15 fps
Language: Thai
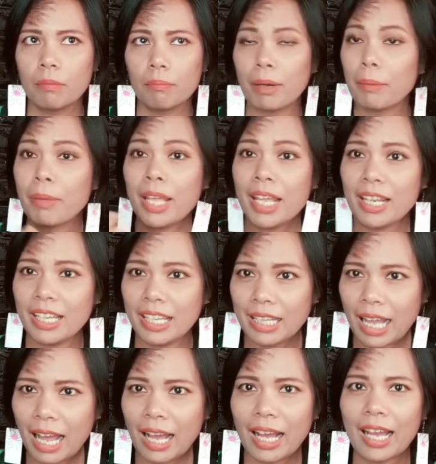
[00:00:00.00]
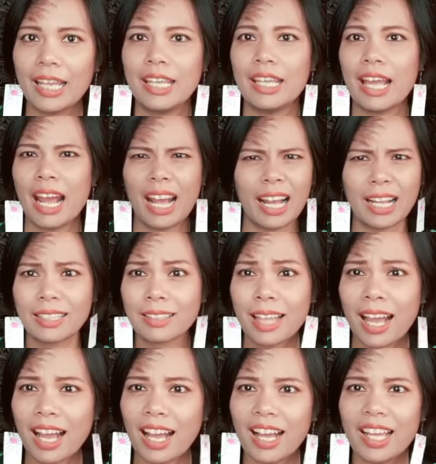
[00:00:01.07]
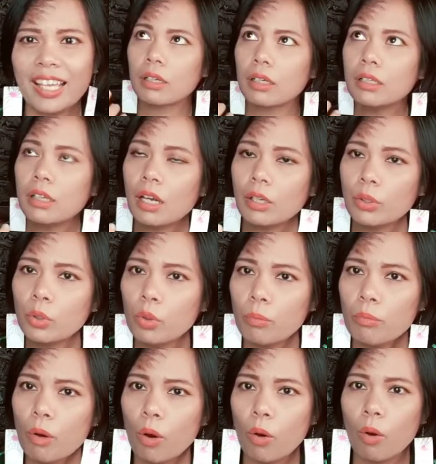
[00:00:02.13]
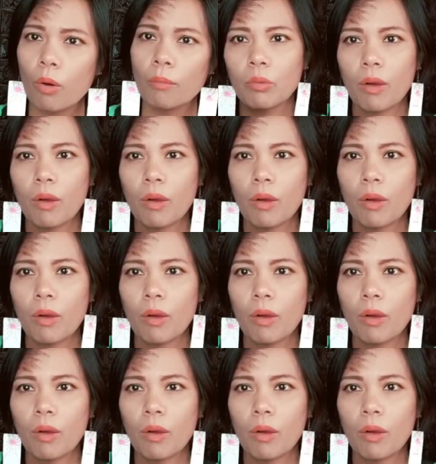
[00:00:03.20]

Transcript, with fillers: ประเพณีไทยอาหารไทยเครื่องนุ่มห่ม